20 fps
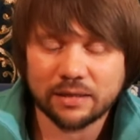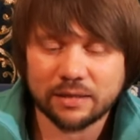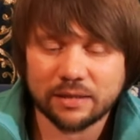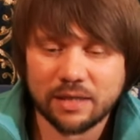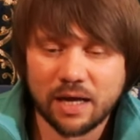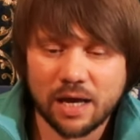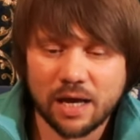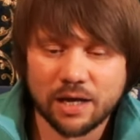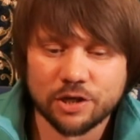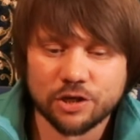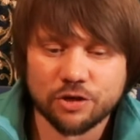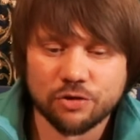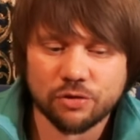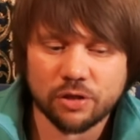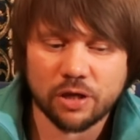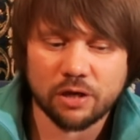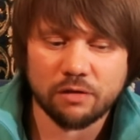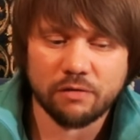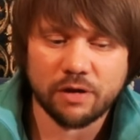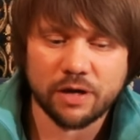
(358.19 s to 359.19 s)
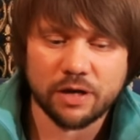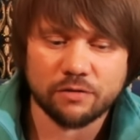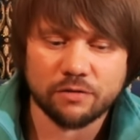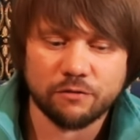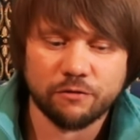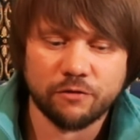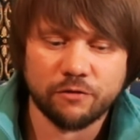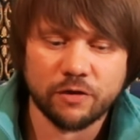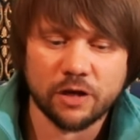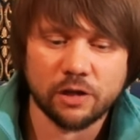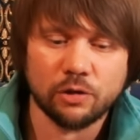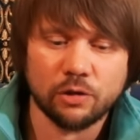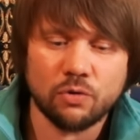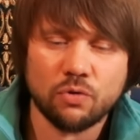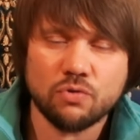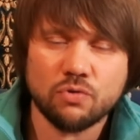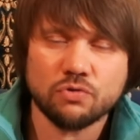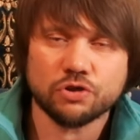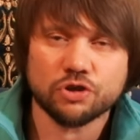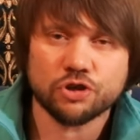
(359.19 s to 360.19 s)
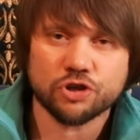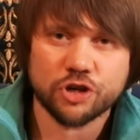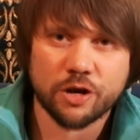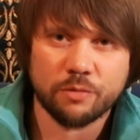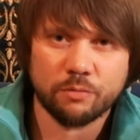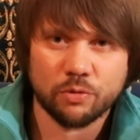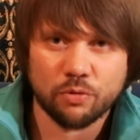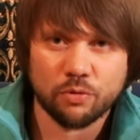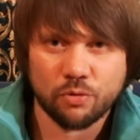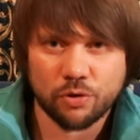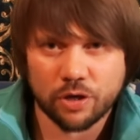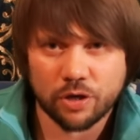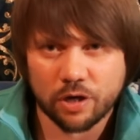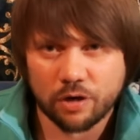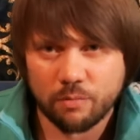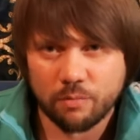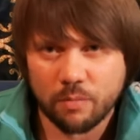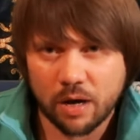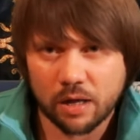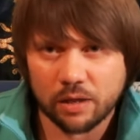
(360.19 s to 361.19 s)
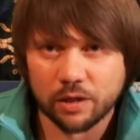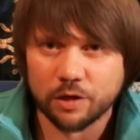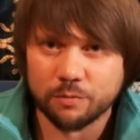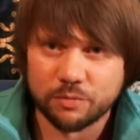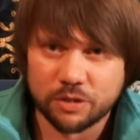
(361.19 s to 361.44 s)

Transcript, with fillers: Также он говорит, вы лучше многих малых